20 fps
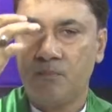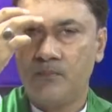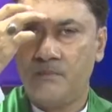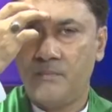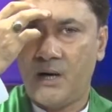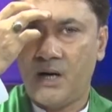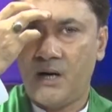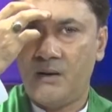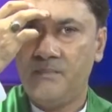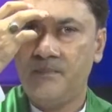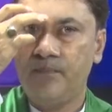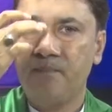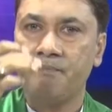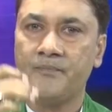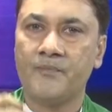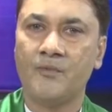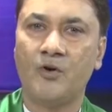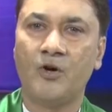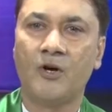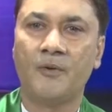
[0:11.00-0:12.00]
बाप
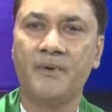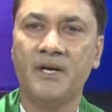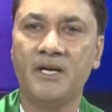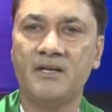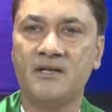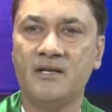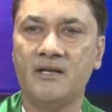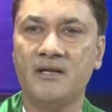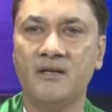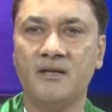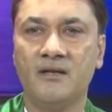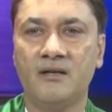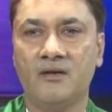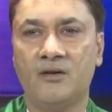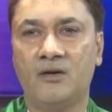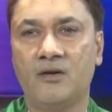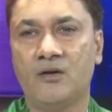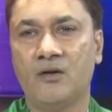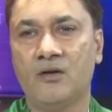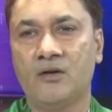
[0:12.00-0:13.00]
और बेटे
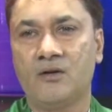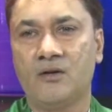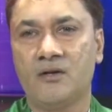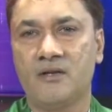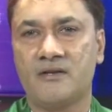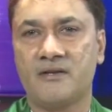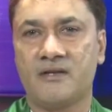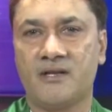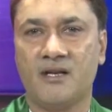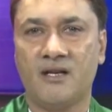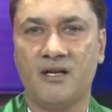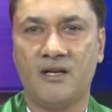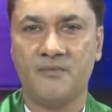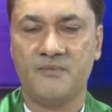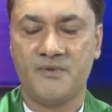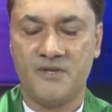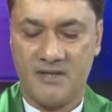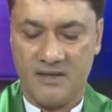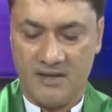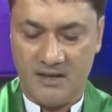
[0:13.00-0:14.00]
और अलकस के नाम
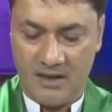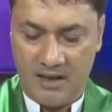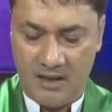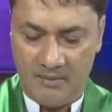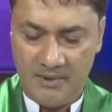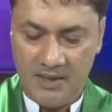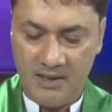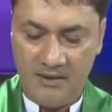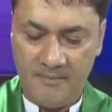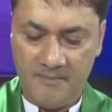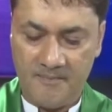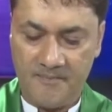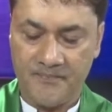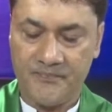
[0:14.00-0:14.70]
से आमीन